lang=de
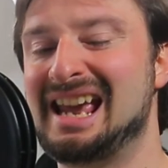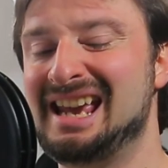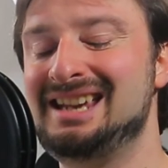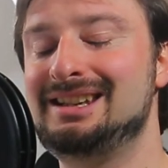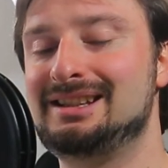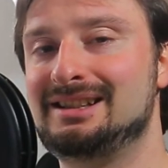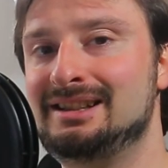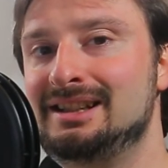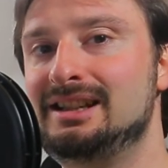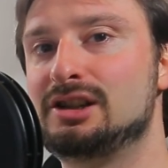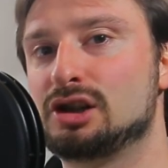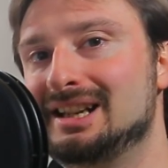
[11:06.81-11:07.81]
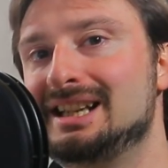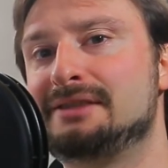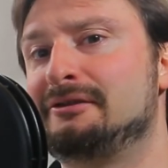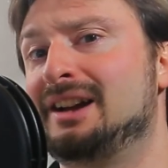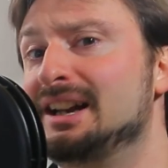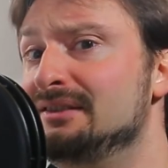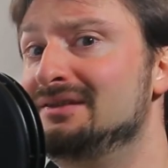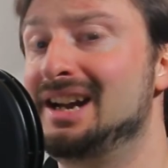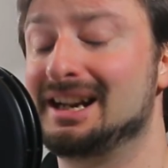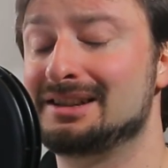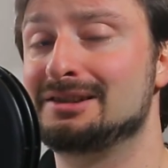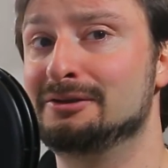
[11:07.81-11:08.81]
echt nicht schlecht für einen
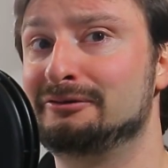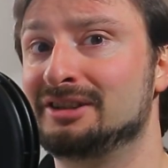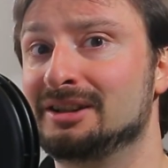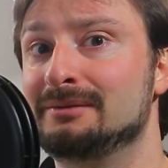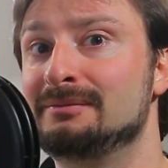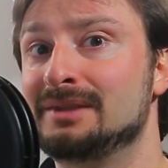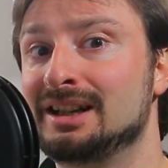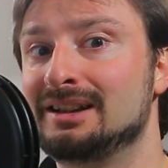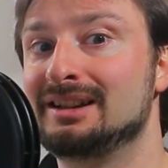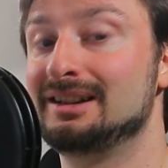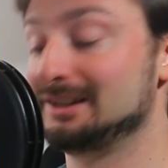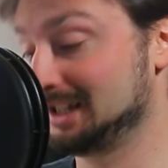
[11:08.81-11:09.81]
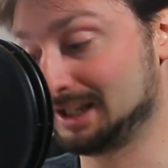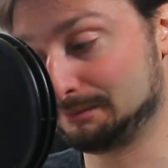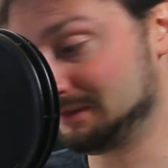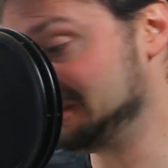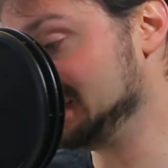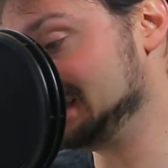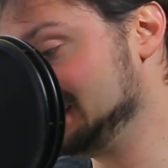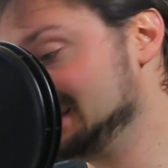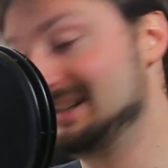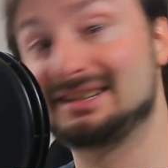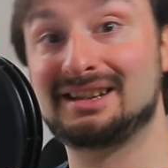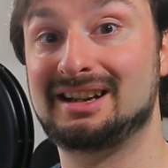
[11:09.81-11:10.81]
Werkslüfter. Kann man wirklich
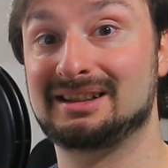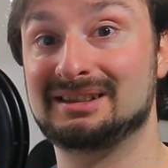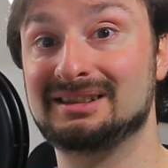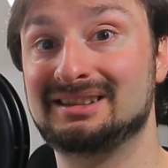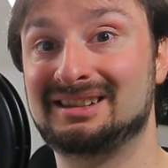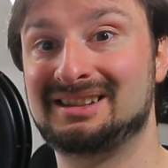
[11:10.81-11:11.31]
nicht sagen.